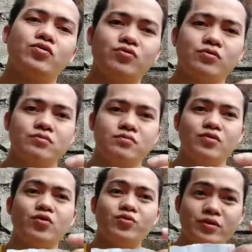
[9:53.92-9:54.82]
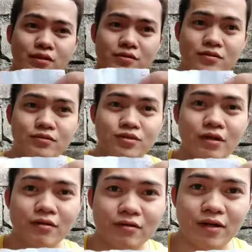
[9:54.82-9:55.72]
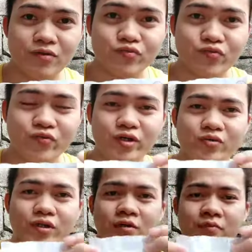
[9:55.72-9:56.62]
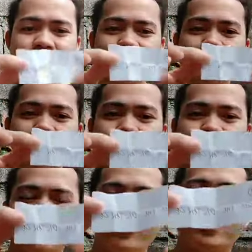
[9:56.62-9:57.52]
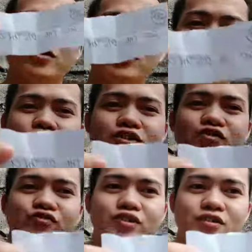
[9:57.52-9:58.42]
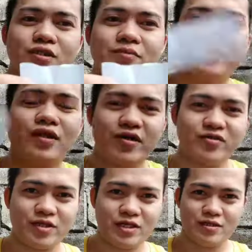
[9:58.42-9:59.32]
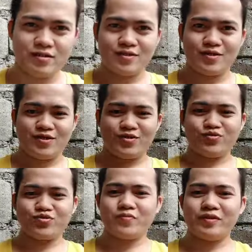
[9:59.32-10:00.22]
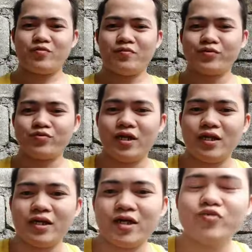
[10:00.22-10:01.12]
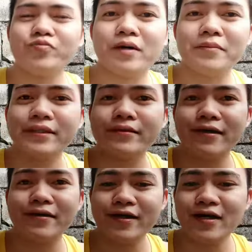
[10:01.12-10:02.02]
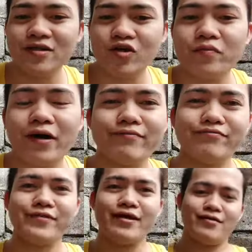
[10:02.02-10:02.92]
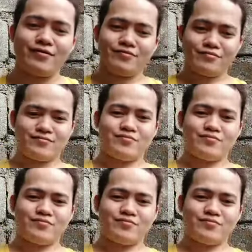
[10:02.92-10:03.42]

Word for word: Go, go the distance talaga, no? Ikaw talaga may kasalanan nito, Kat Katrina Dalarte. Tapos ka ba't ko ba ito nailagay? Yung mga madadali nga, hindi ko makanta eh.